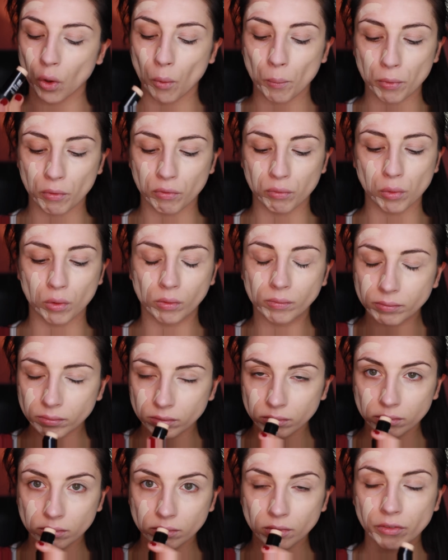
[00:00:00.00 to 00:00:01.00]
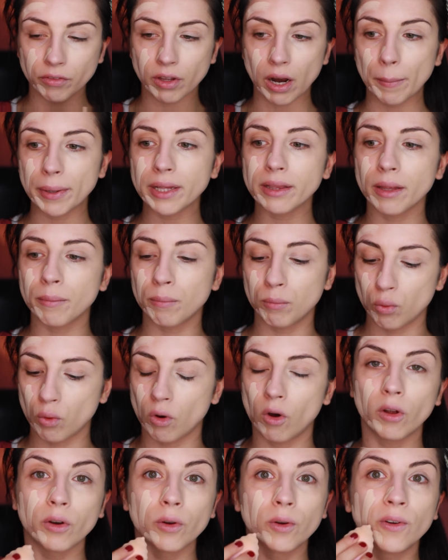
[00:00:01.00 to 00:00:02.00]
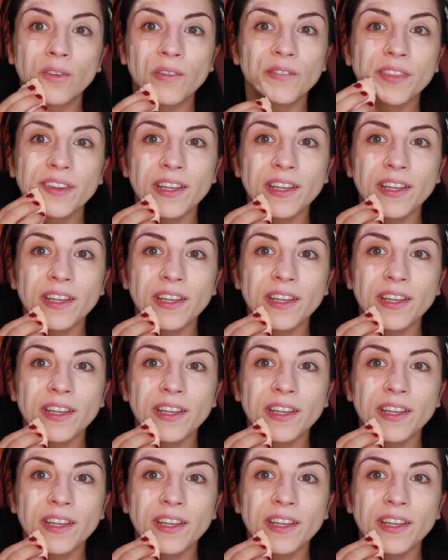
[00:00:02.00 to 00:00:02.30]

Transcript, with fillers: un profumo veramente buono.